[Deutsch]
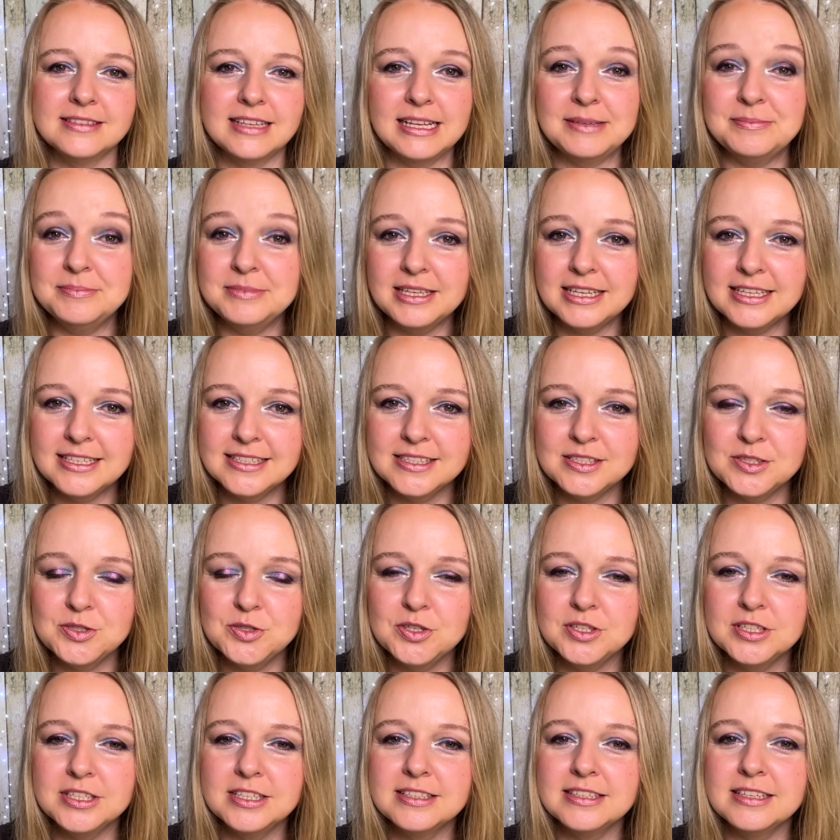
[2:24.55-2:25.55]
am nächsten
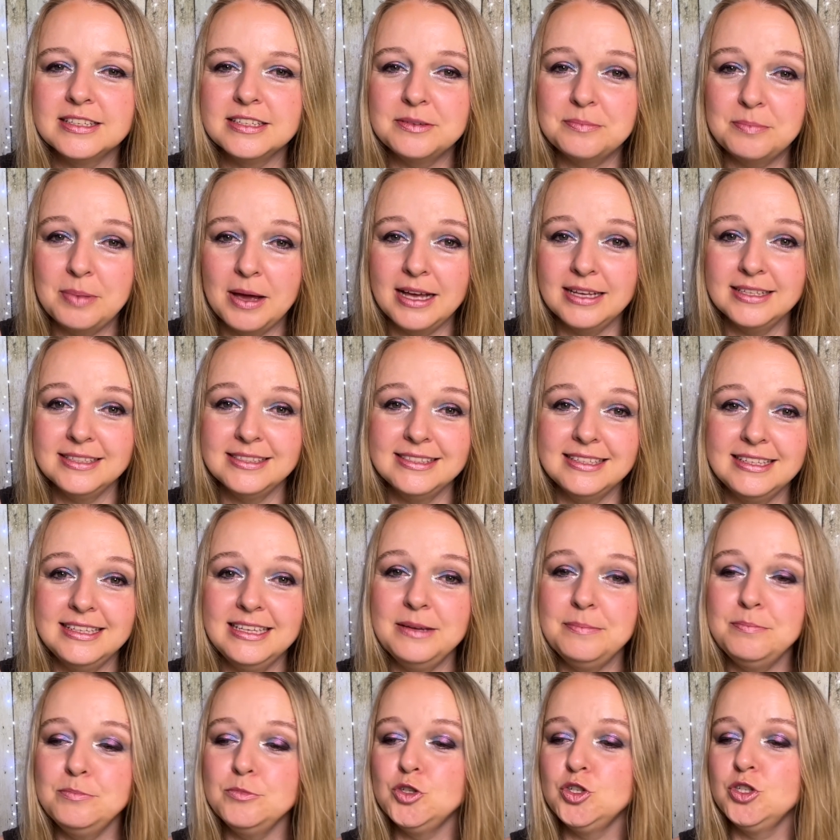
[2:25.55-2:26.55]
Türchen dann den passenden
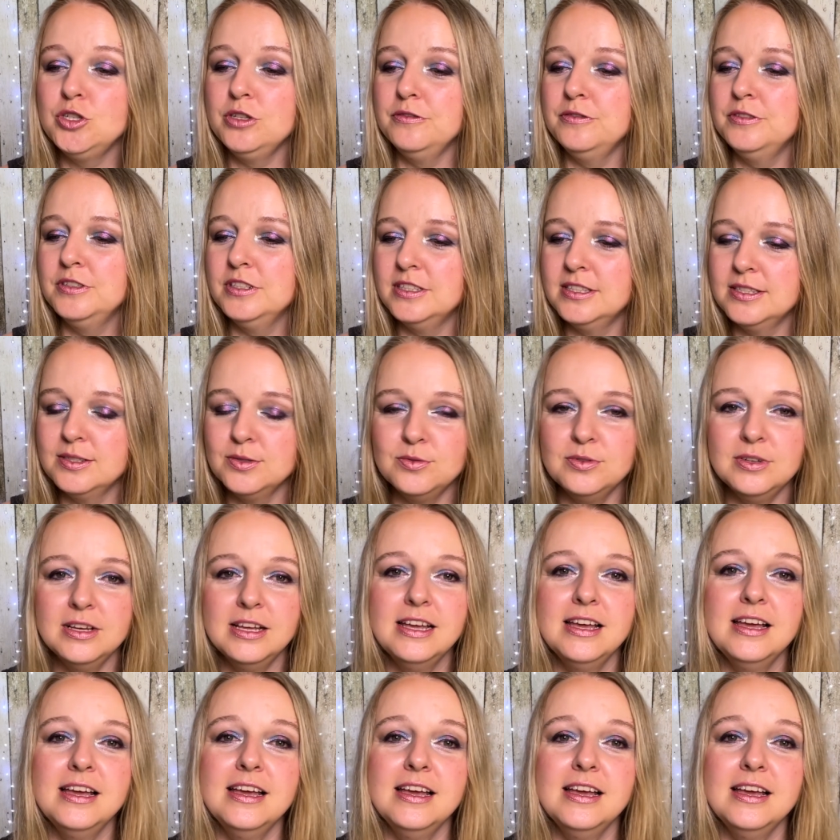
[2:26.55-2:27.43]
Lippenstift dazu.